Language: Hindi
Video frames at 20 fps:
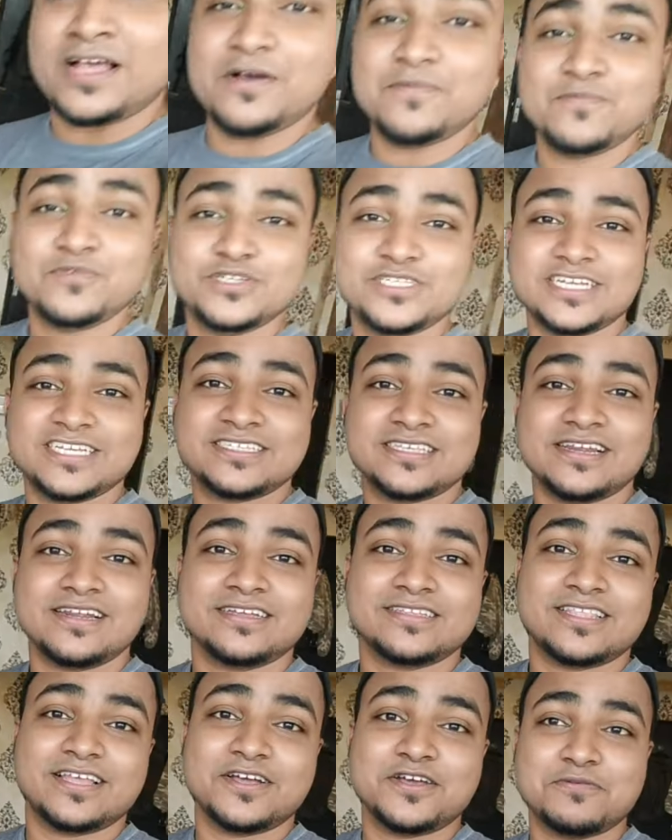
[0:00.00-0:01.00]
अब मुझे ऐसा
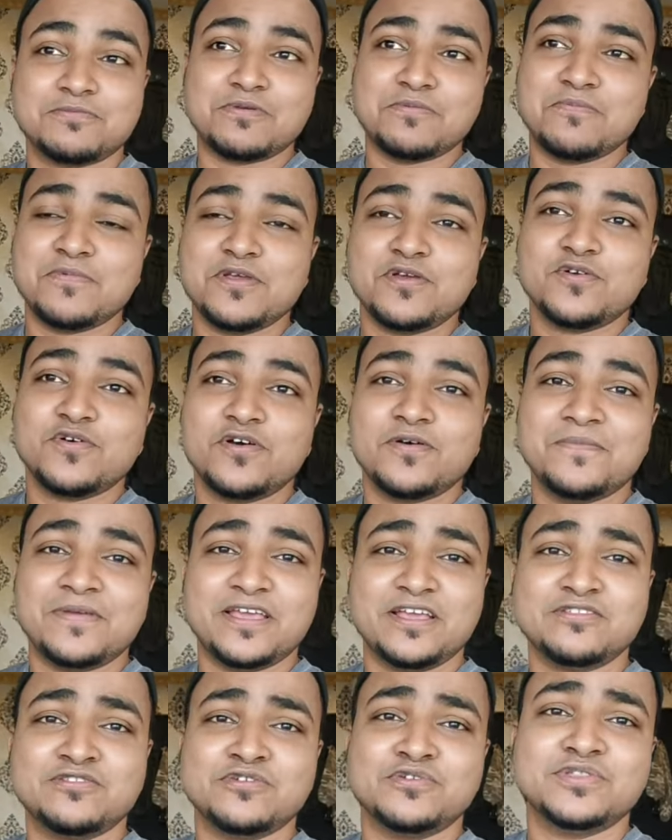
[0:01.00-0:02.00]
लगता है अगर मिम्मी को हम
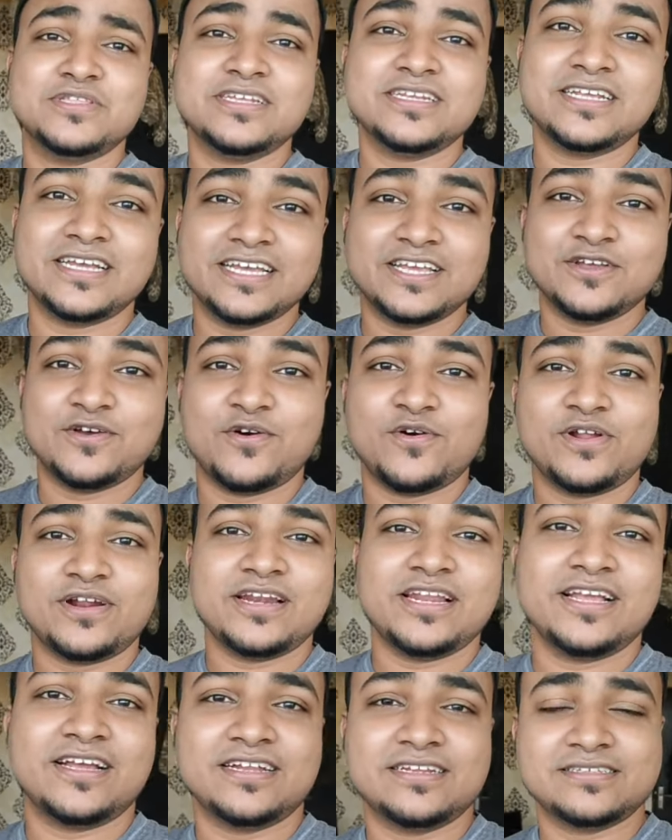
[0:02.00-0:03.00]
एक दो दिन कहीं और
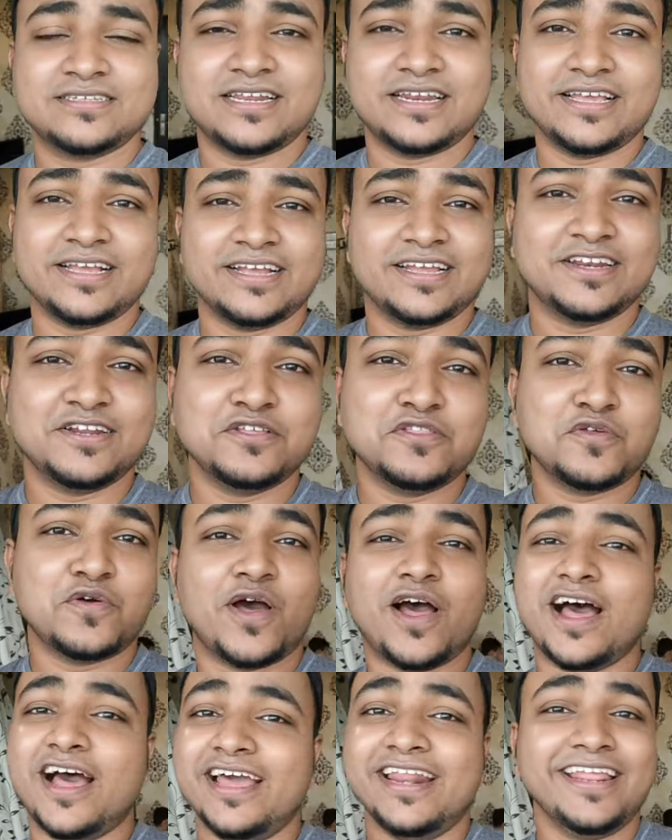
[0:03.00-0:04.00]
लेकर चले गए ना तो
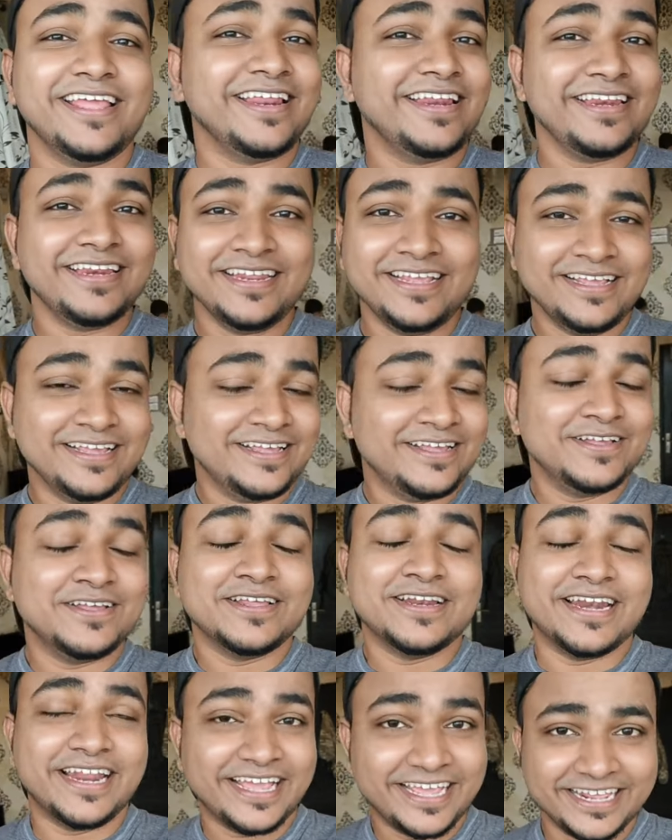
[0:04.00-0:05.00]
आर्यन
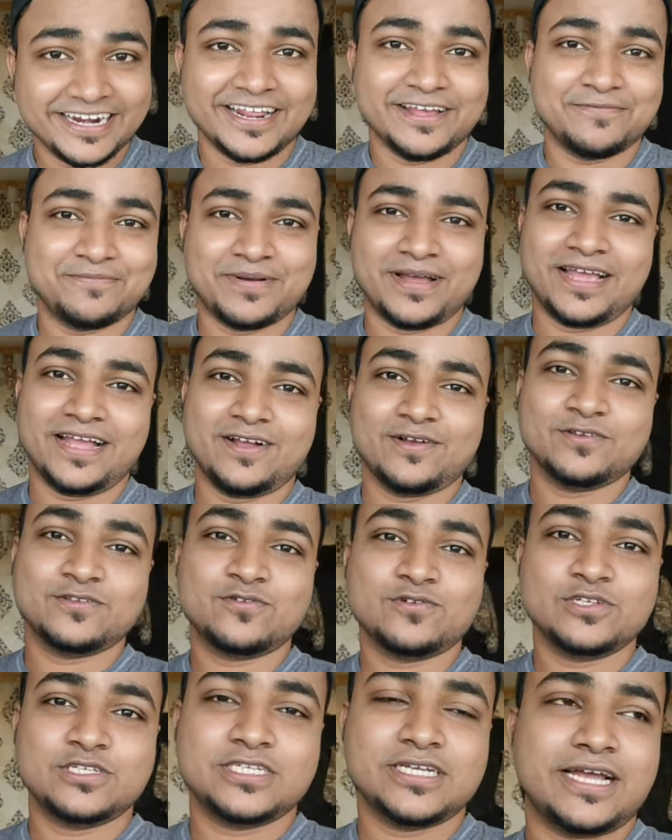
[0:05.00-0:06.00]
नहीं रह पाएगा
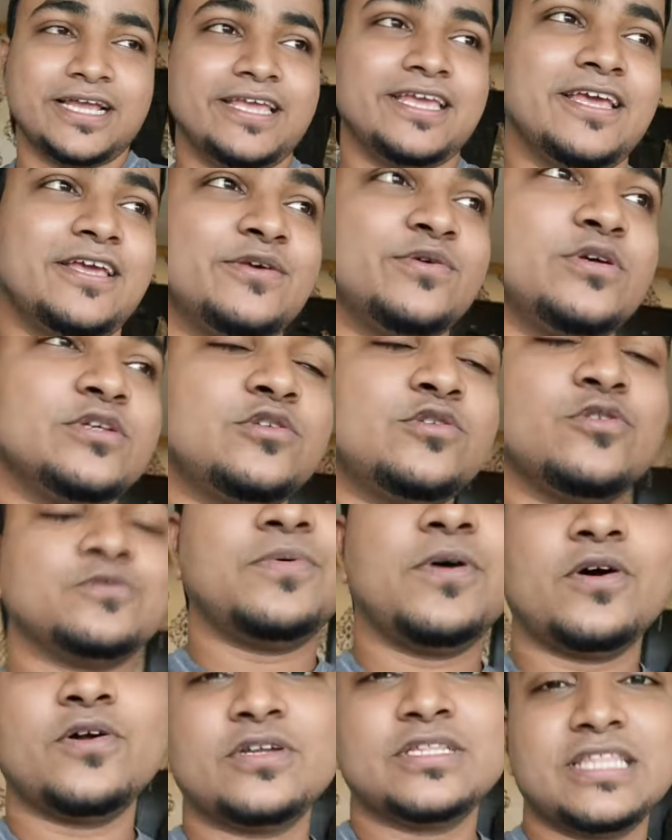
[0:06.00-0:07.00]
उसको चाहिए क्योंकि
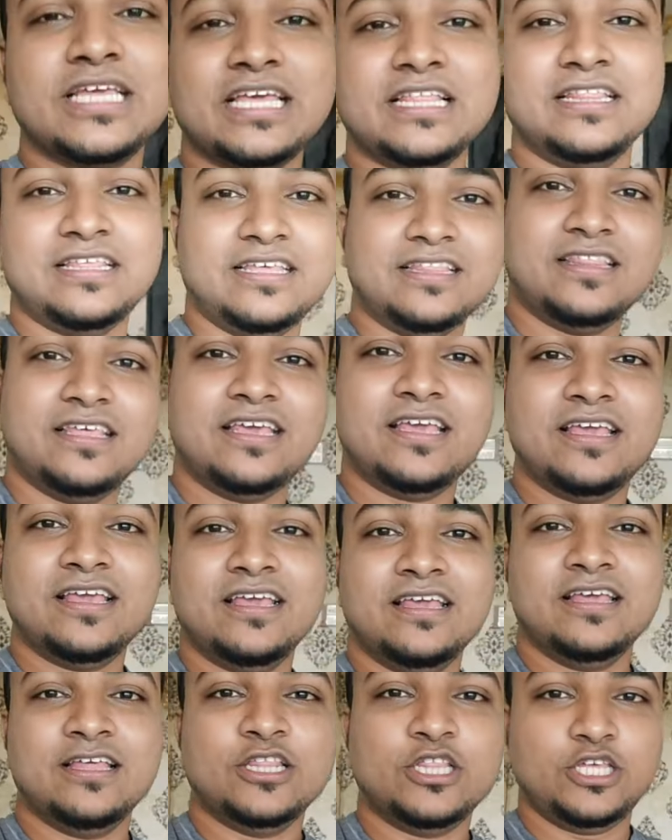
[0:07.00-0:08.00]
सुबह उठते ही दीदी
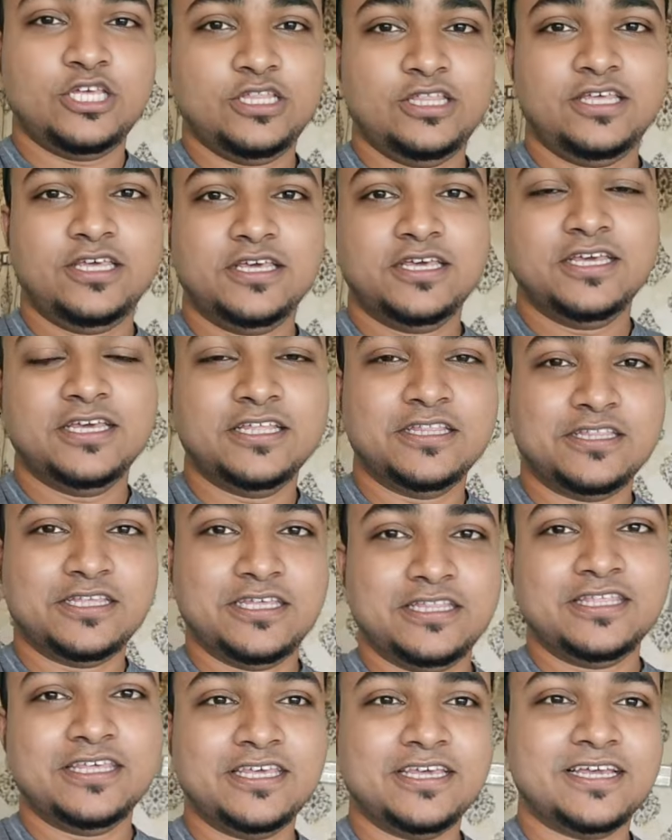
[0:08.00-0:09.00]
दीदी
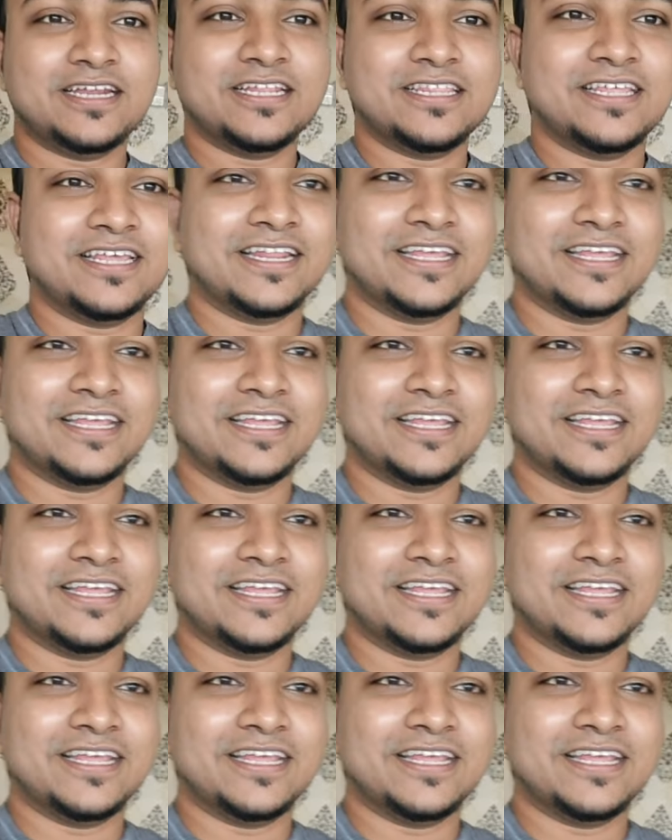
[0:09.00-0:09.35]
दीदी करते